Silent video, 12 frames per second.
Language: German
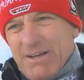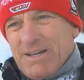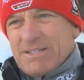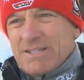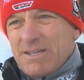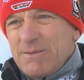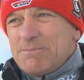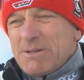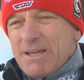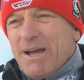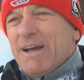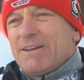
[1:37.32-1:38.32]
Es
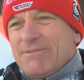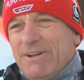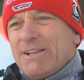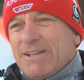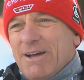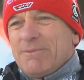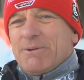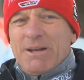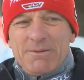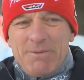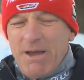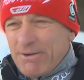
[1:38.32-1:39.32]
gibt kein
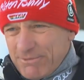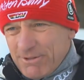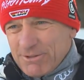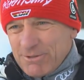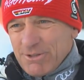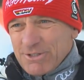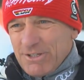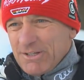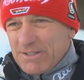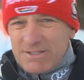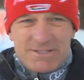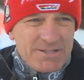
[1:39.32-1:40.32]
Weltcuprennen mehr auf Naturschnee.
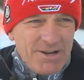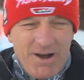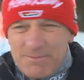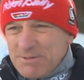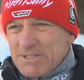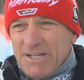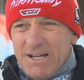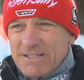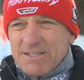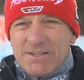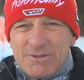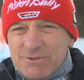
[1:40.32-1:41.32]
Das gab es seit
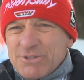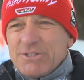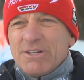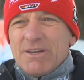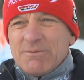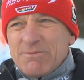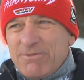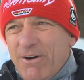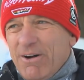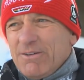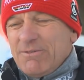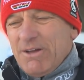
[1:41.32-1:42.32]
es den Kunstschnee gibt,
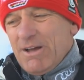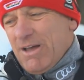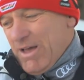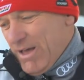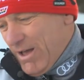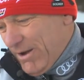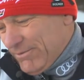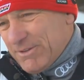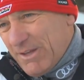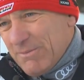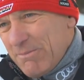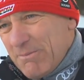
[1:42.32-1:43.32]
fahren wir auf
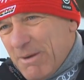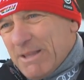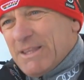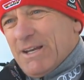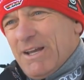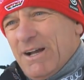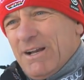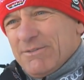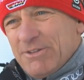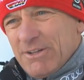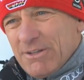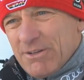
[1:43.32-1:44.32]
dem Material, auf
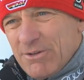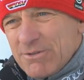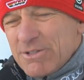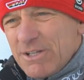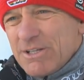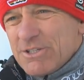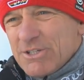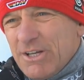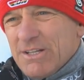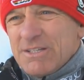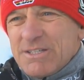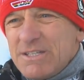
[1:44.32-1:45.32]
den künstlichen
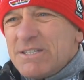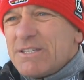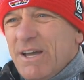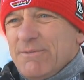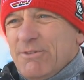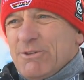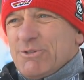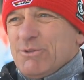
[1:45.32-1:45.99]
Schnee. Das ist einfach